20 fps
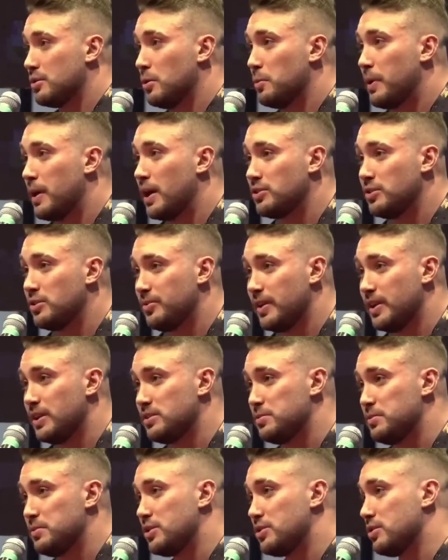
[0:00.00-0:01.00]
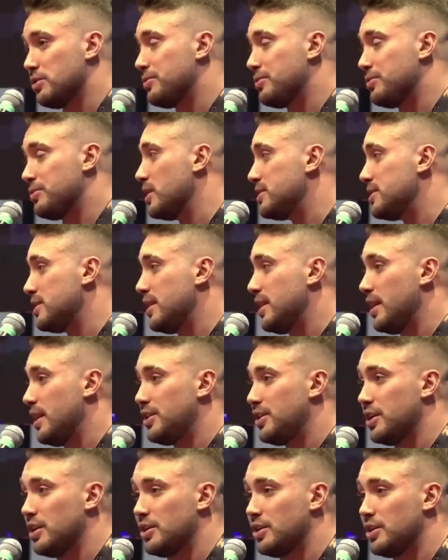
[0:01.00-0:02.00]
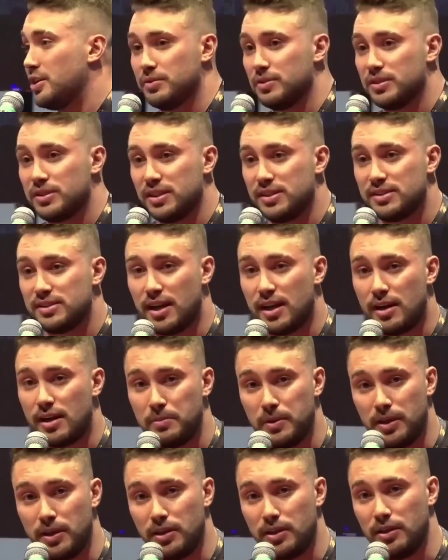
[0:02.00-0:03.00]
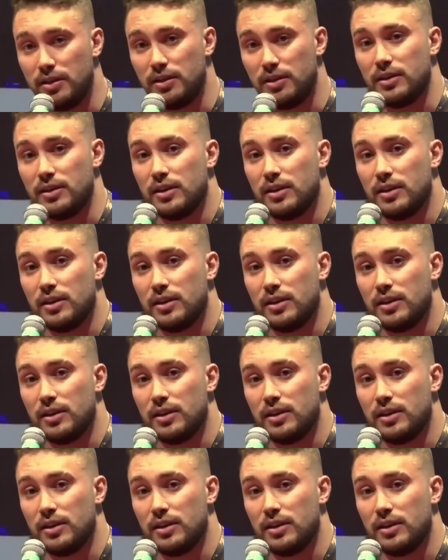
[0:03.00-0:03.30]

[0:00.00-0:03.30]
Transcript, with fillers: o Pacho infelizmente sofreu um acidente, acho que vocês sabem, e